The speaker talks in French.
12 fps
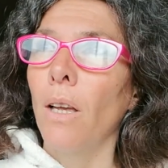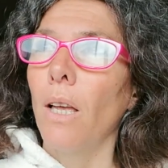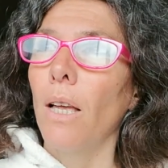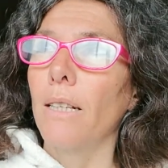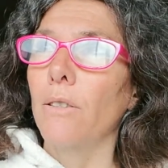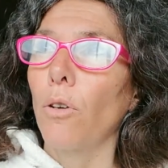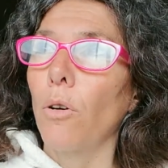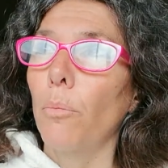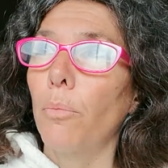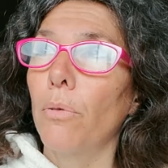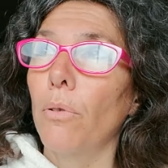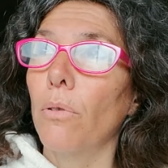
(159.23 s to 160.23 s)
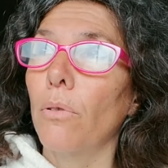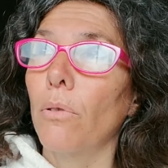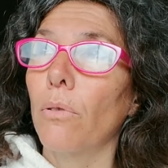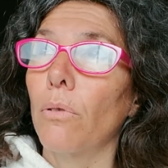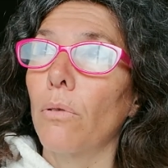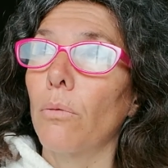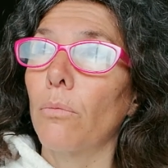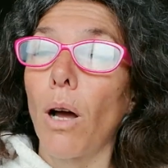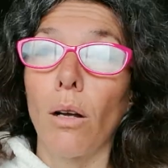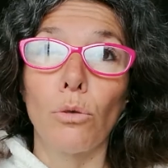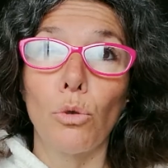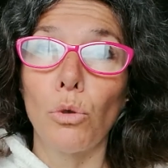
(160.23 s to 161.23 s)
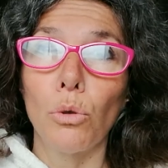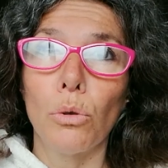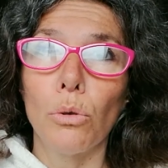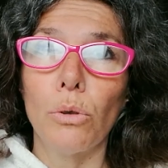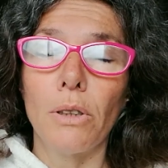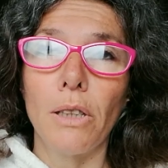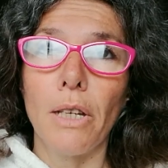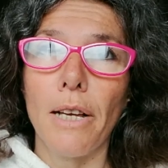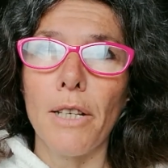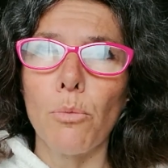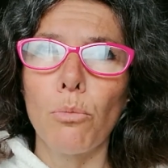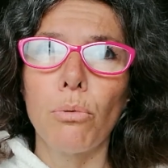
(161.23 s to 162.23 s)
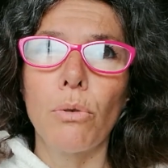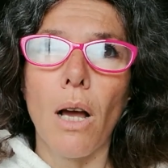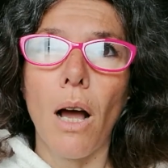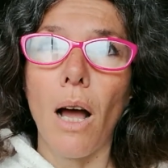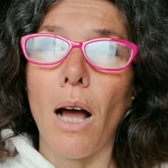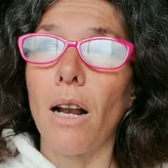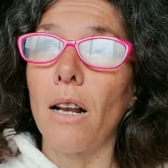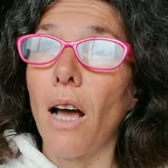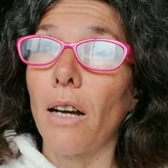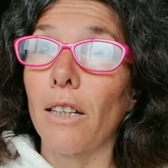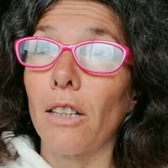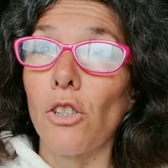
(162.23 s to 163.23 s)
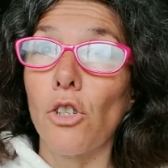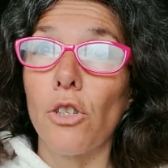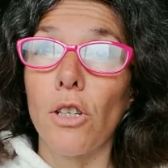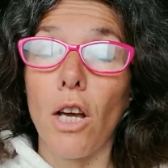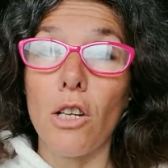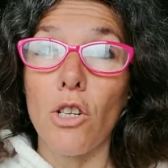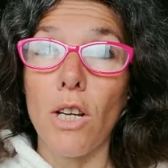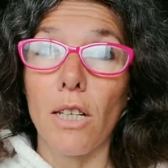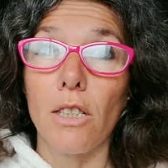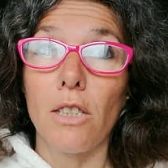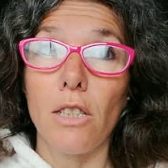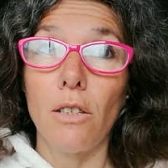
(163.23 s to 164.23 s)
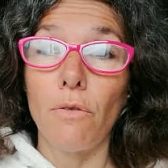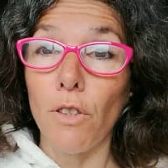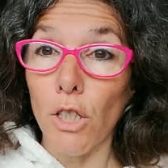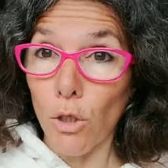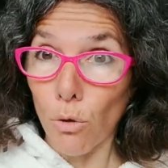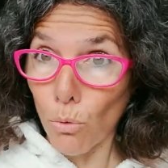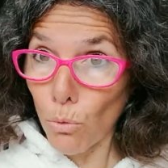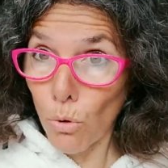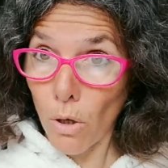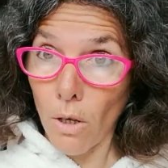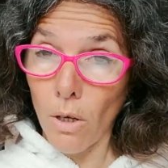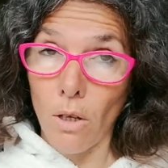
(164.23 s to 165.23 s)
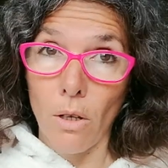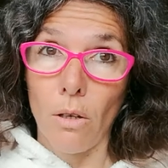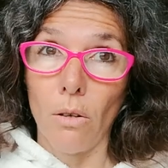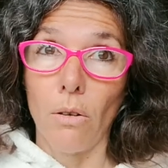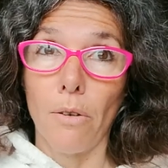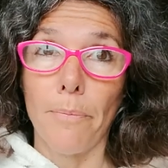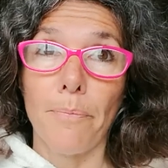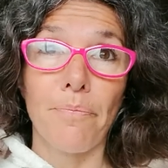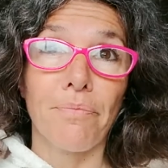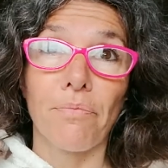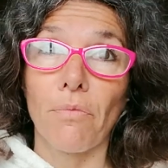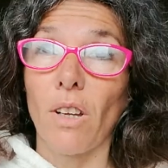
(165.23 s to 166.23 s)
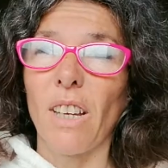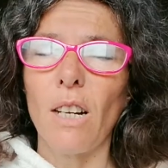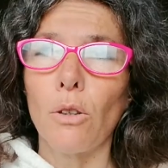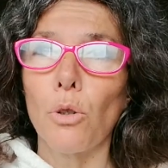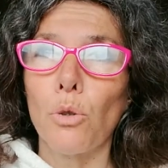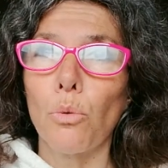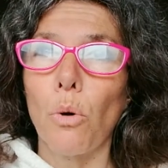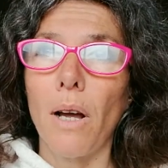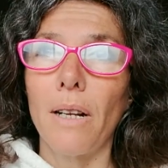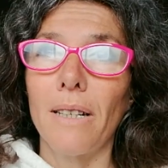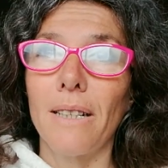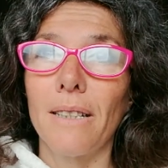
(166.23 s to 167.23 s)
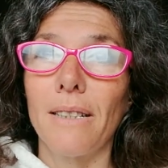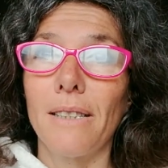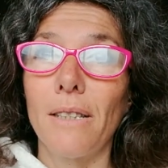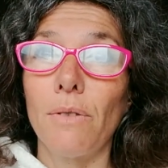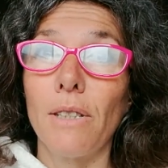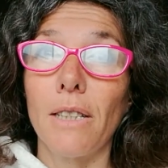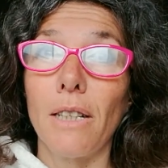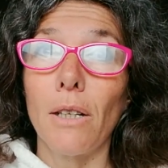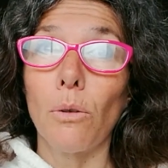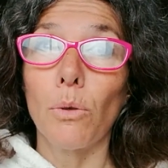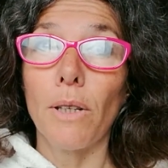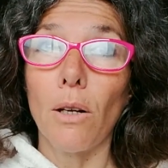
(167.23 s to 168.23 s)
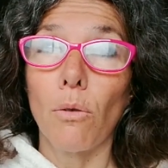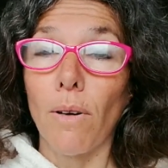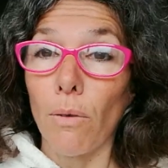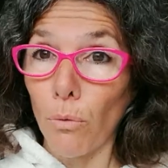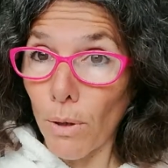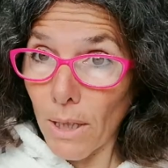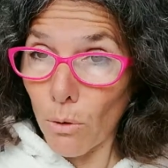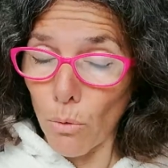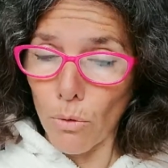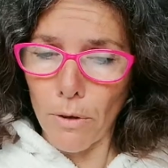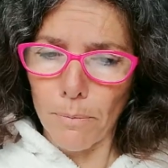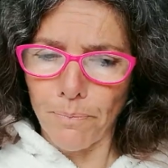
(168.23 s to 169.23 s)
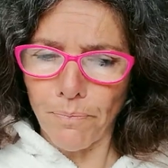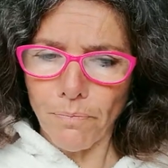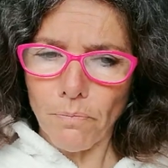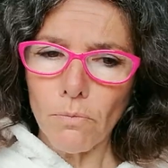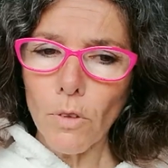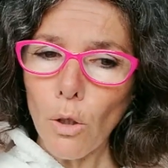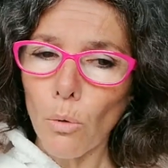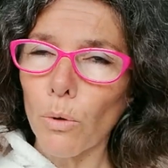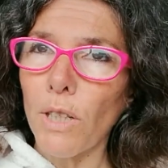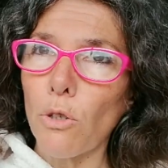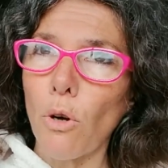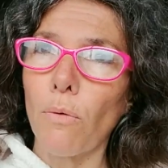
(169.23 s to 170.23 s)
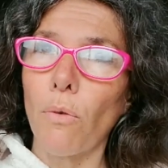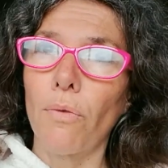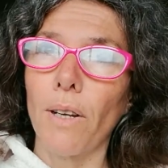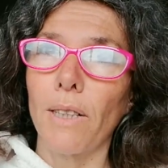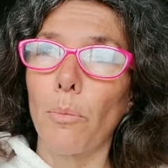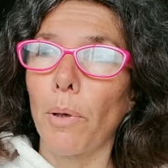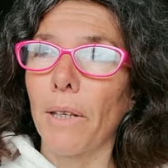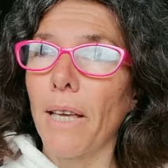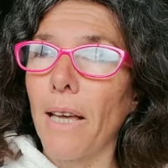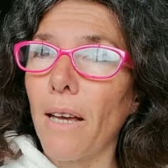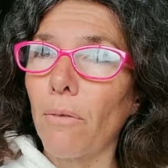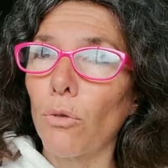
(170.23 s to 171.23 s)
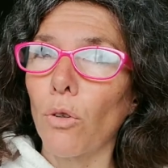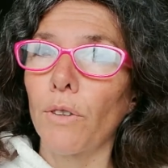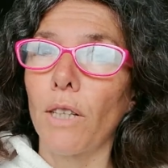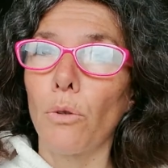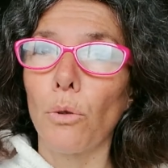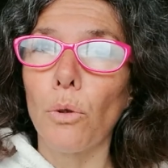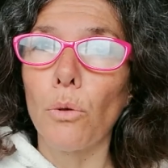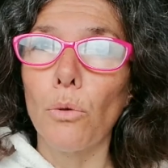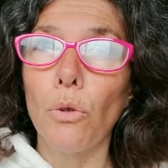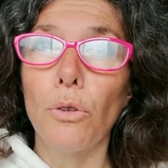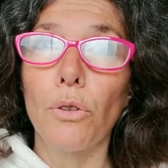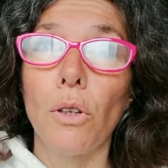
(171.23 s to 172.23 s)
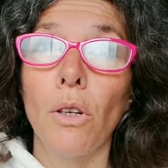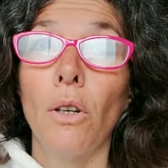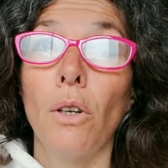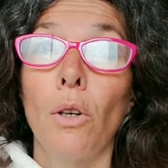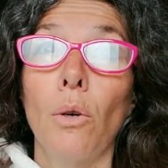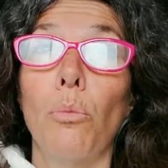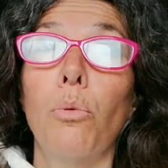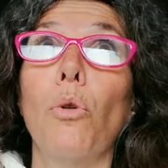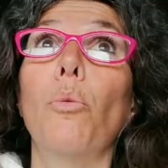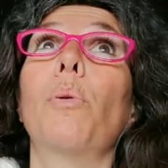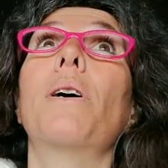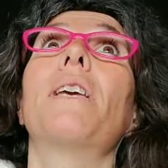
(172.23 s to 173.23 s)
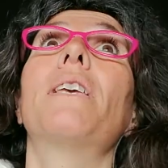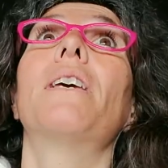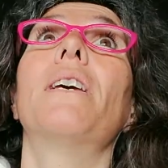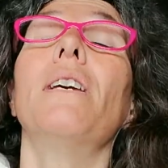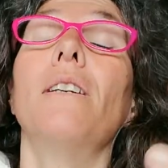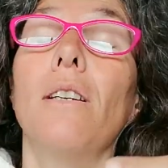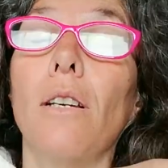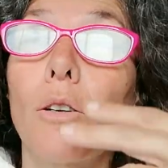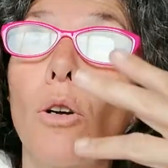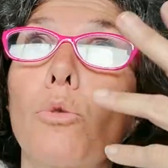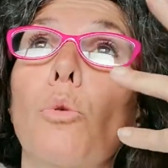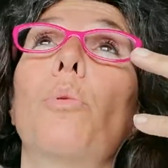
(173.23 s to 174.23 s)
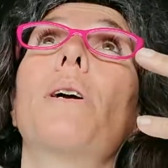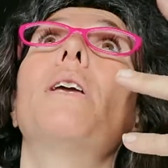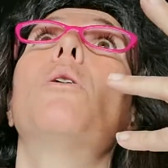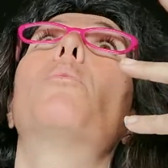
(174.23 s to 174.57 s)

Exemple, euh, bah, Dieu, déesse, Bouddha, Allah, Krishna, Shakti, Vishnu, quelles que soient les divinités auxquelles on va vouer des cultes. Donc des gens vont faire des prières, vont dans des lieux de culte pour prier. Et quand on prie, on